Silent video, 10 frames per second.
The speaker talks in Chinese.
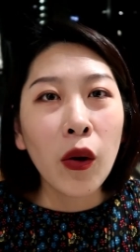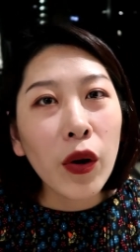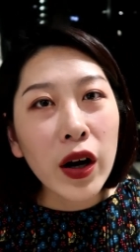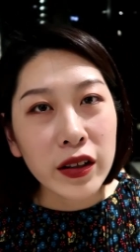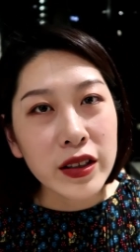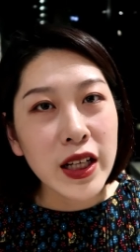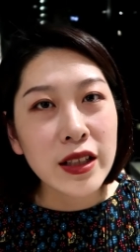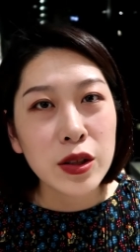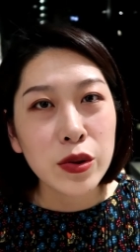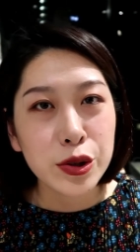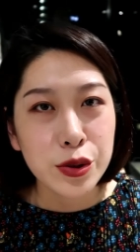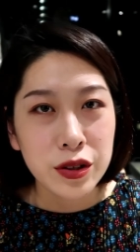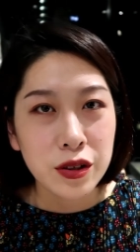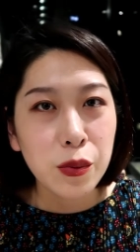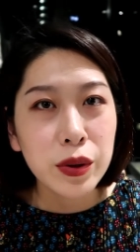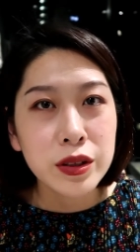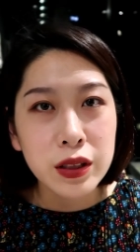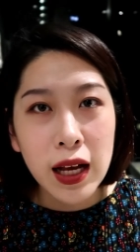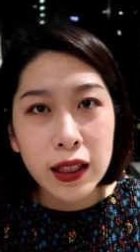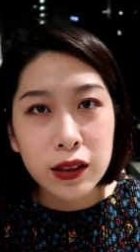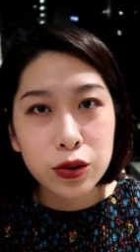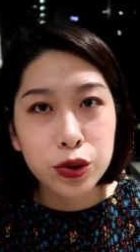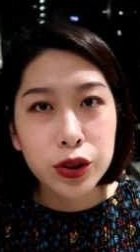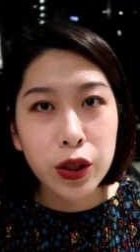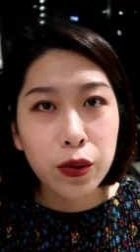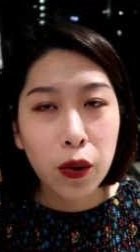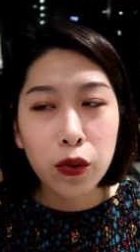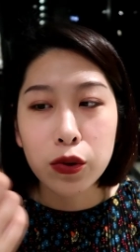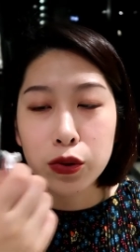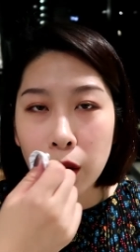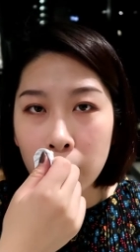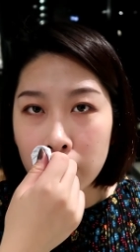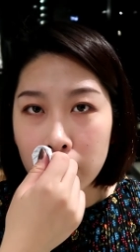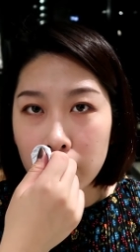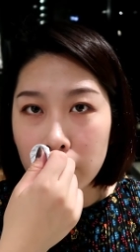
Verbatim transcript: 我可能下次会选择它，就是这款护手霜，